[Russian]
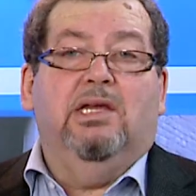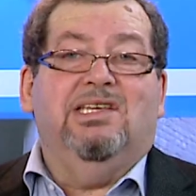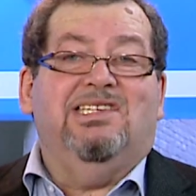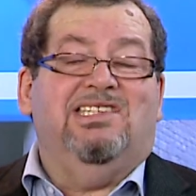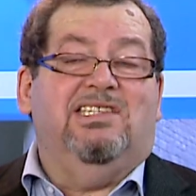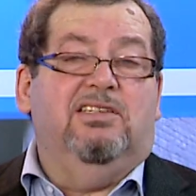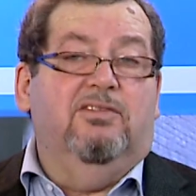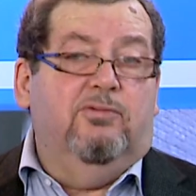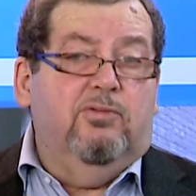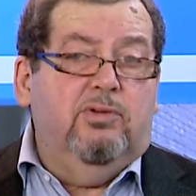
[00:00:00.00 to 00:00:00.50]

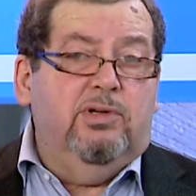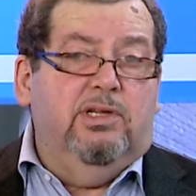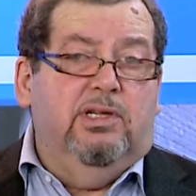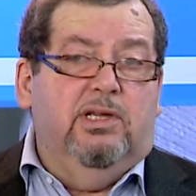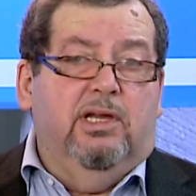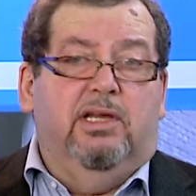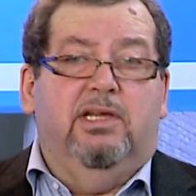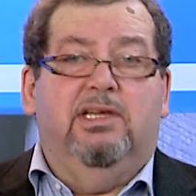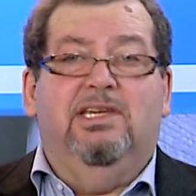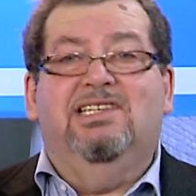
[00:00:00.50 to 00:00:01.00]

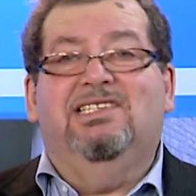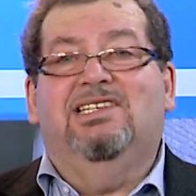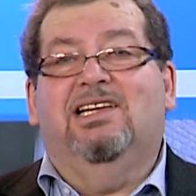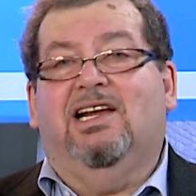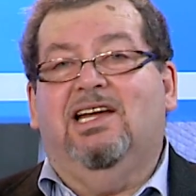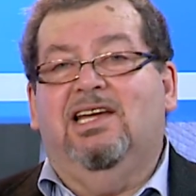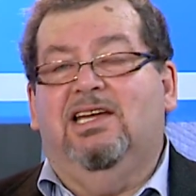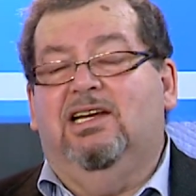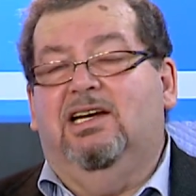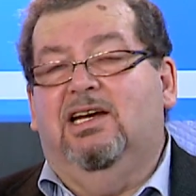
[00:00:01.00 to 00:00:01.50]
Сегодня
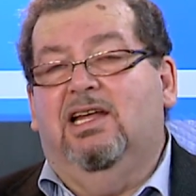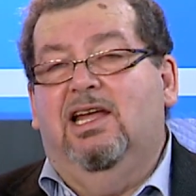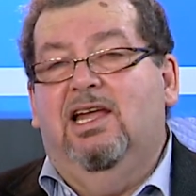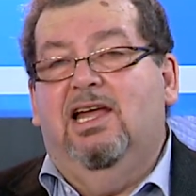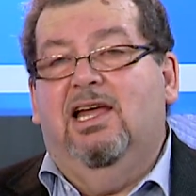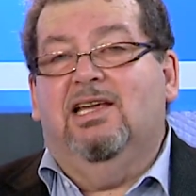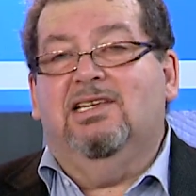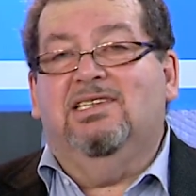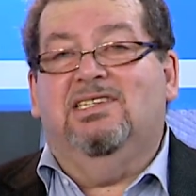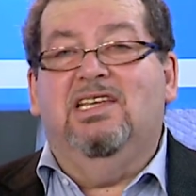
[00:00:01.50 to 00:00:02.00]
Израиль
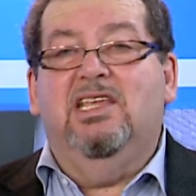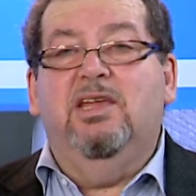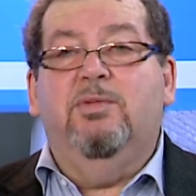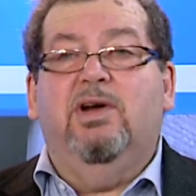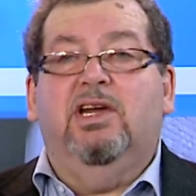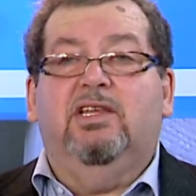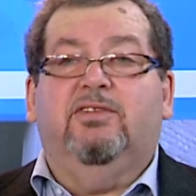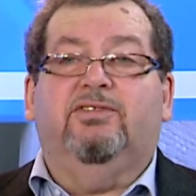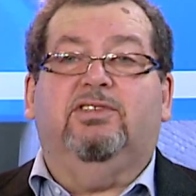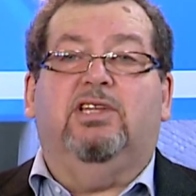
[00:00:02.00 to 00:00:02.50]

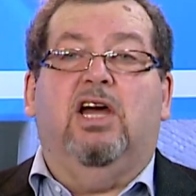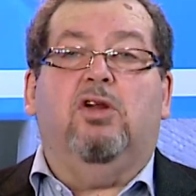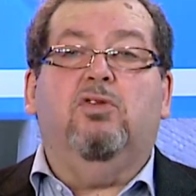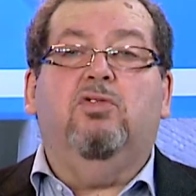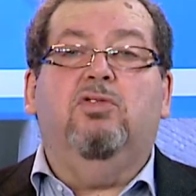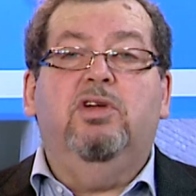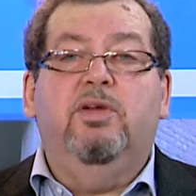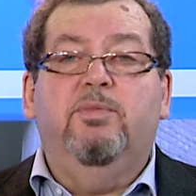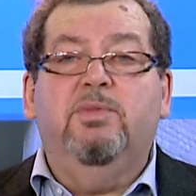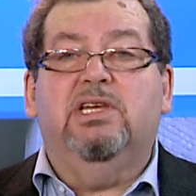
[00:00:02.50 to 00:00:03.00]
занимает
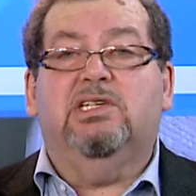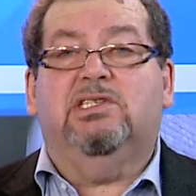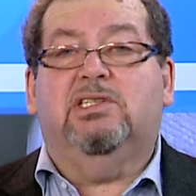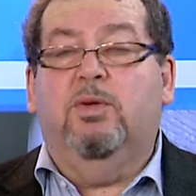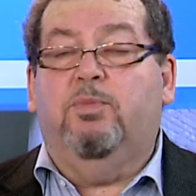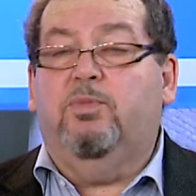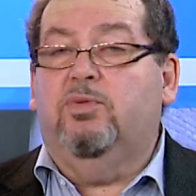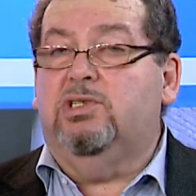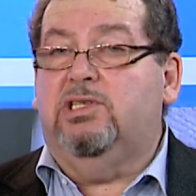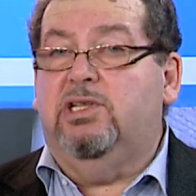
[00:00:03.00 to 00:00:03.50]
второе место
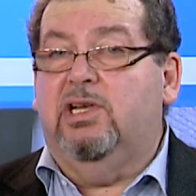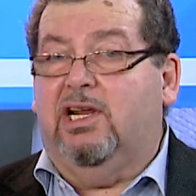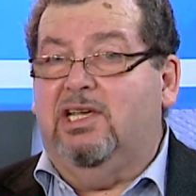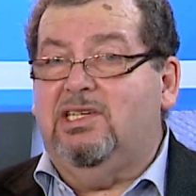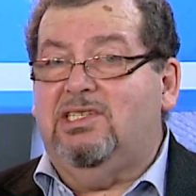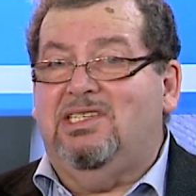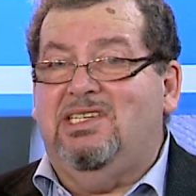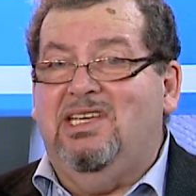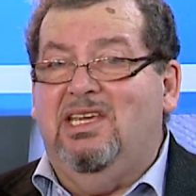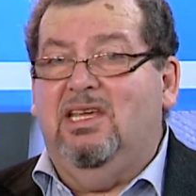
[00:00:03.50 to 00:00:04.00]
после
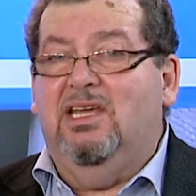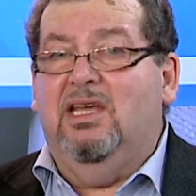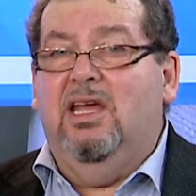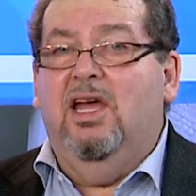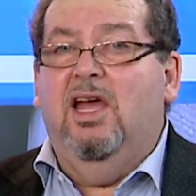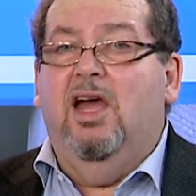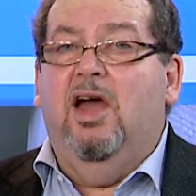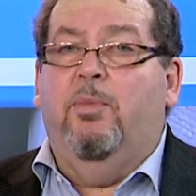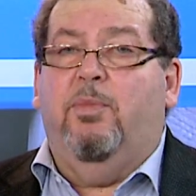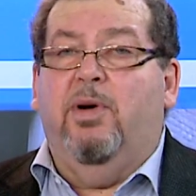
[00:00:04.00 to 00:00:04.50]
России
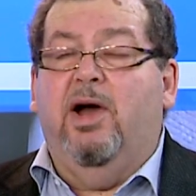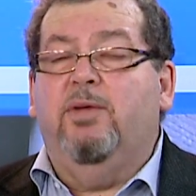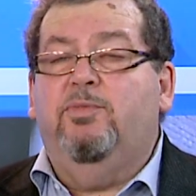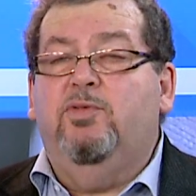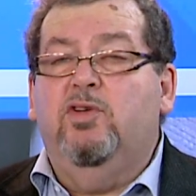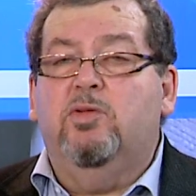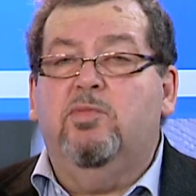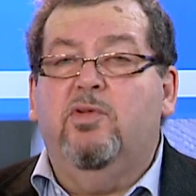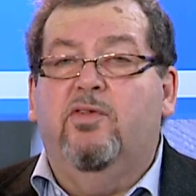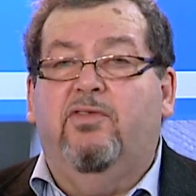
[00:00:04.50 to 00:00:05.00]
по
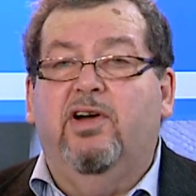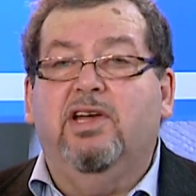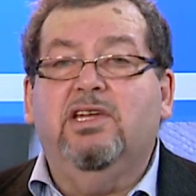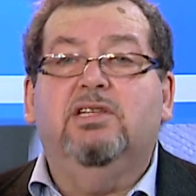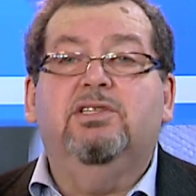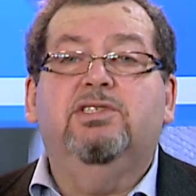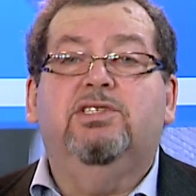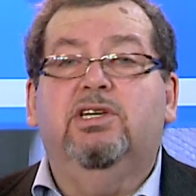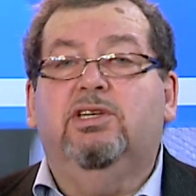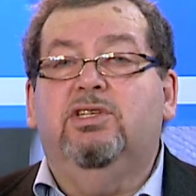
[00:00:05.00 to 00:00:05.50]
объемам
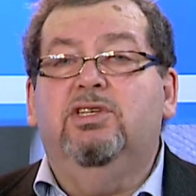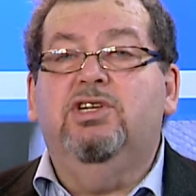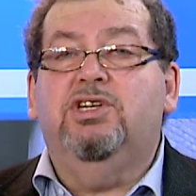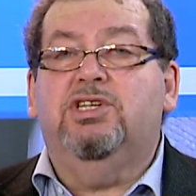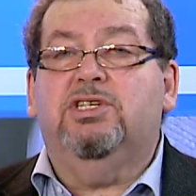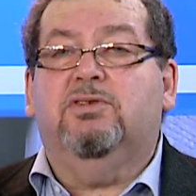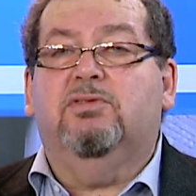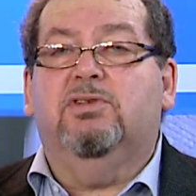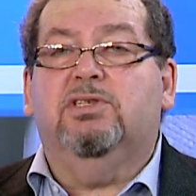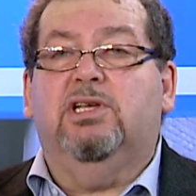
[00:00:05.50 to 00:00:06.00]

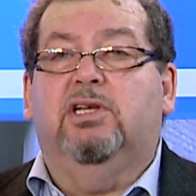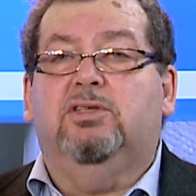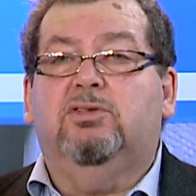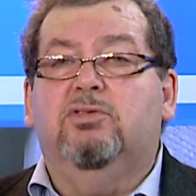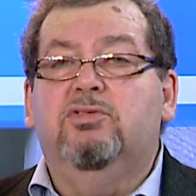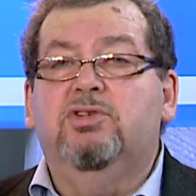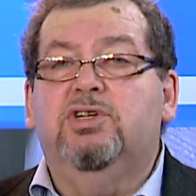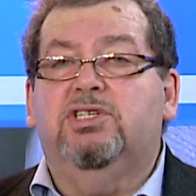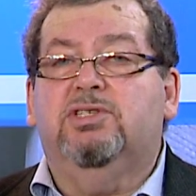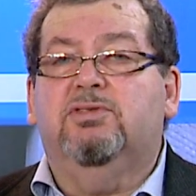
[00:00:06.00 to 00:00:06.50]
военно-технического
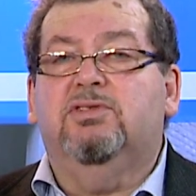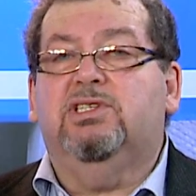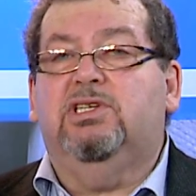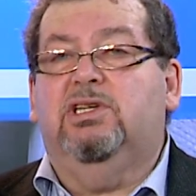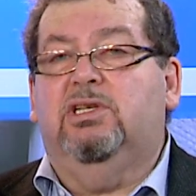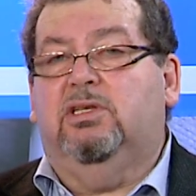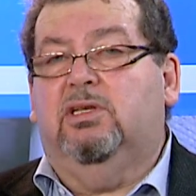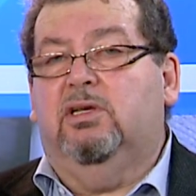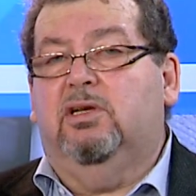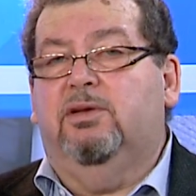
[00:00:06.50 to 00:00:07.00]
сотрудничества с
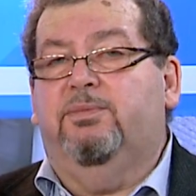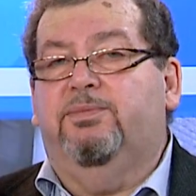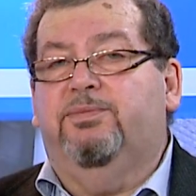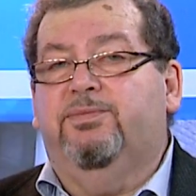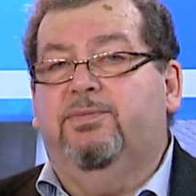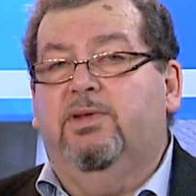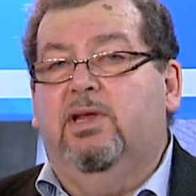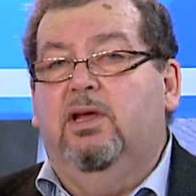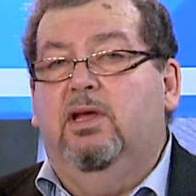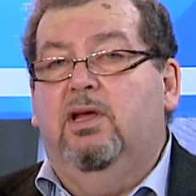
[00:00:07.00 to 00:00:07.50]
Китаем –
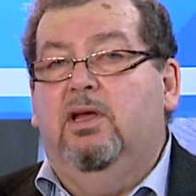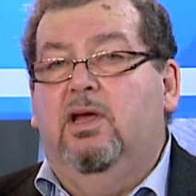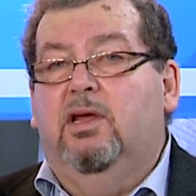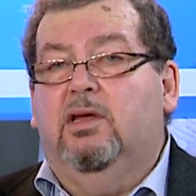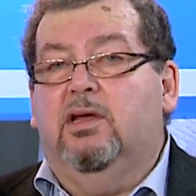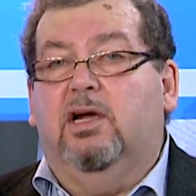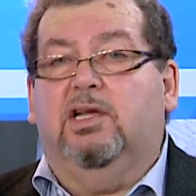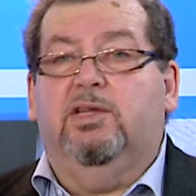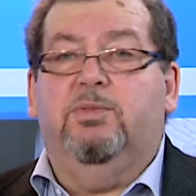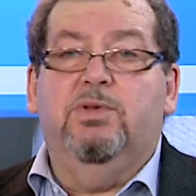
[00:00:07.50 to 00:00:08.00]

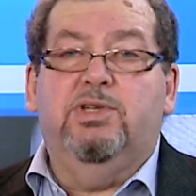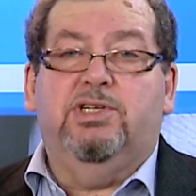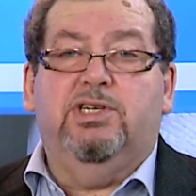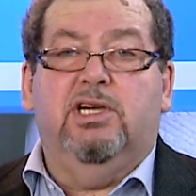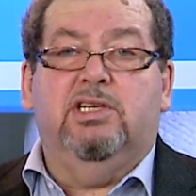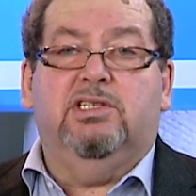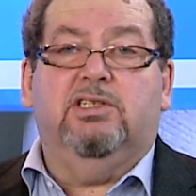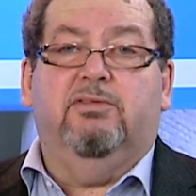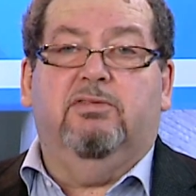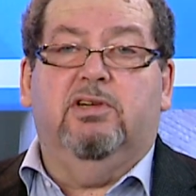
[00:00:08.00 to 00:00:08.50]
как
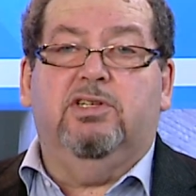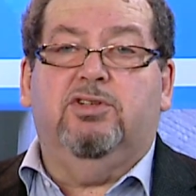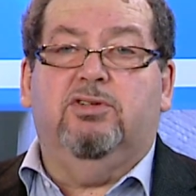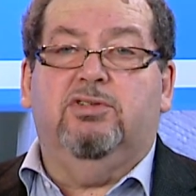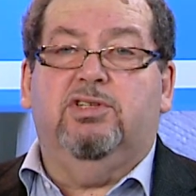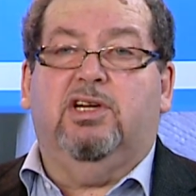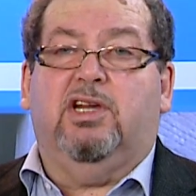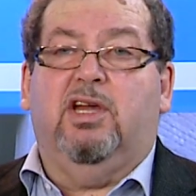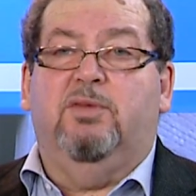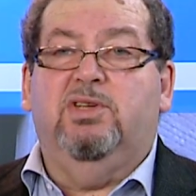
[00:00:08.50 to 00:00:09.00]
отмечается в
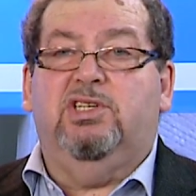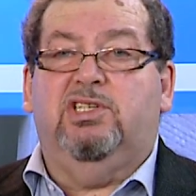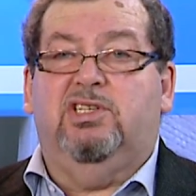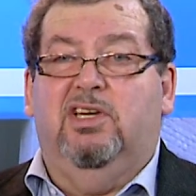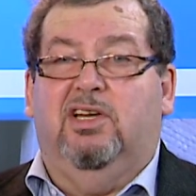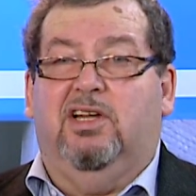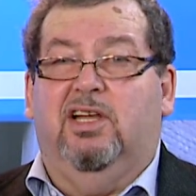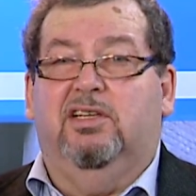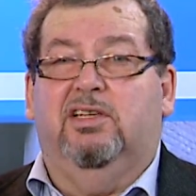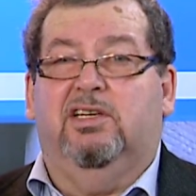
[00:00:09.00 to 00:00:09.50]
отчете Комиссии
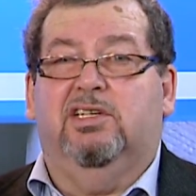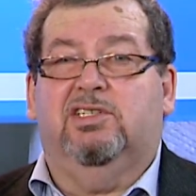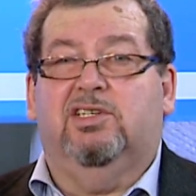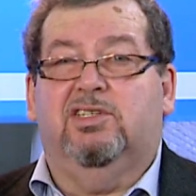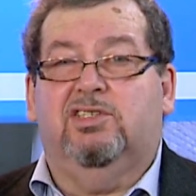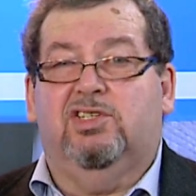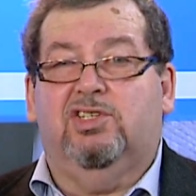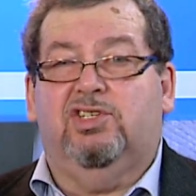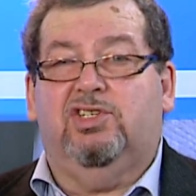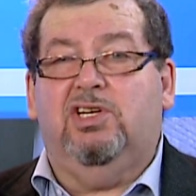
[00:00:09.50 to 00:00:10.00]
Конгресса
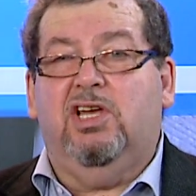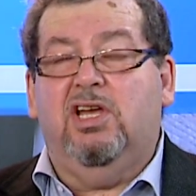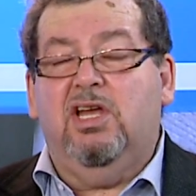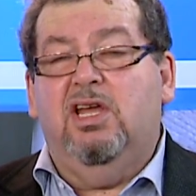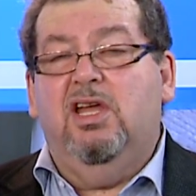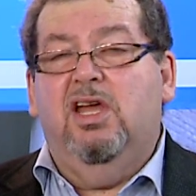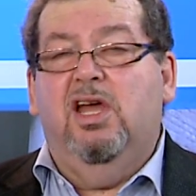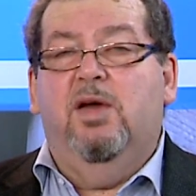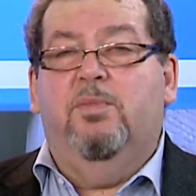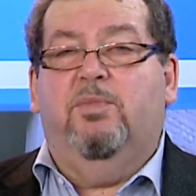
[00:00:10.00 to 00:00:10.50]
США
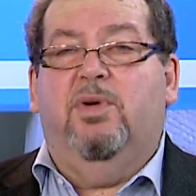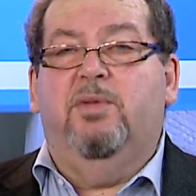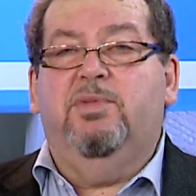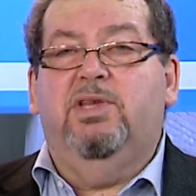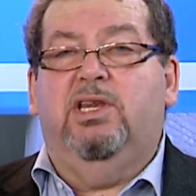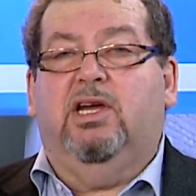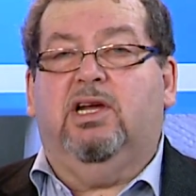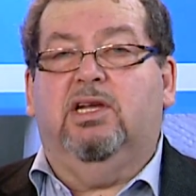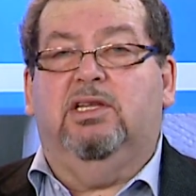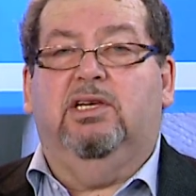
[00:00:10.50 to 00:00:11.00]
по
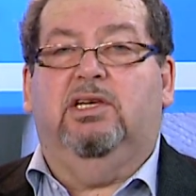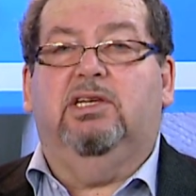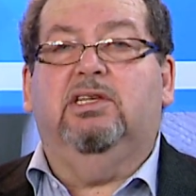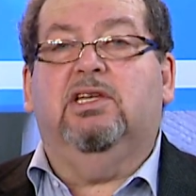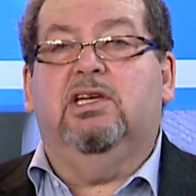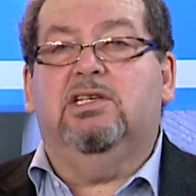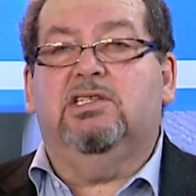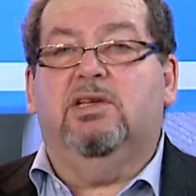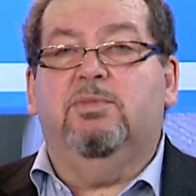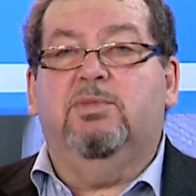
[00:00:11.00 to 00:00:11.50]

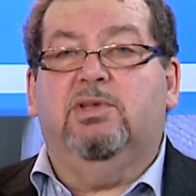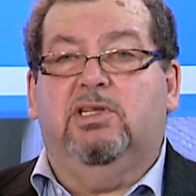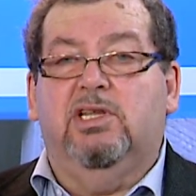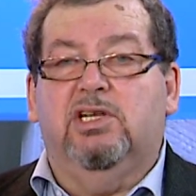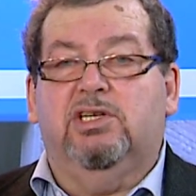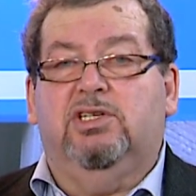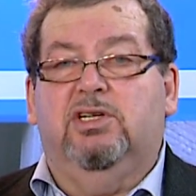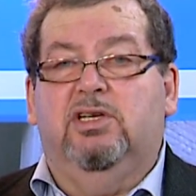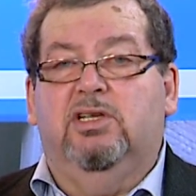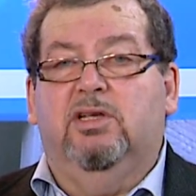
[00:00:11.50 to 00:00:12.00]
американо-китайским
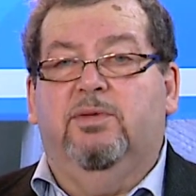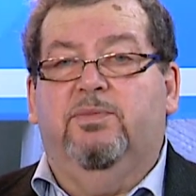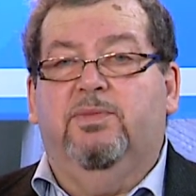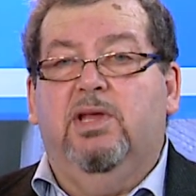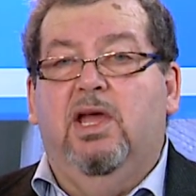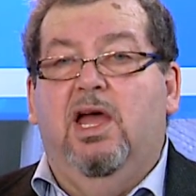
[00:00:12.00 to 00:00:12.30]
отношениям.